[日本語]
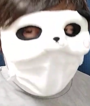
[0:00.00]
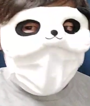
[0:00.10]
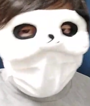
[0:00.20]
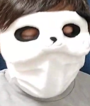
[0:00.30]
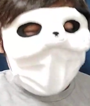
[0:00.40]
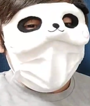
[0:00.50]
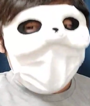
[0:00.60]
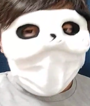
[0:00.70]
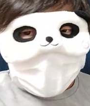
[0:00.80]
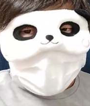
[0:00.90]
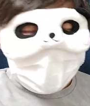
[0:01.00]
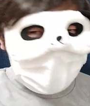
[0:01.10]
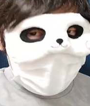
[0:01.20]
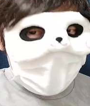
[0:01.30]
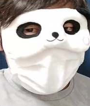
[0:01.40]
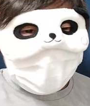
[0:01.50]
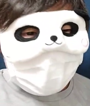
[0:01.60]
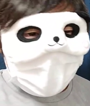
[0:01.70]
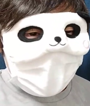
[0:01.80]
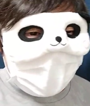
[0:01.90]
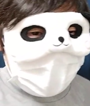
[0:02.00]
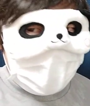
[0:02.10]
こんなに食べ物がない状態っていう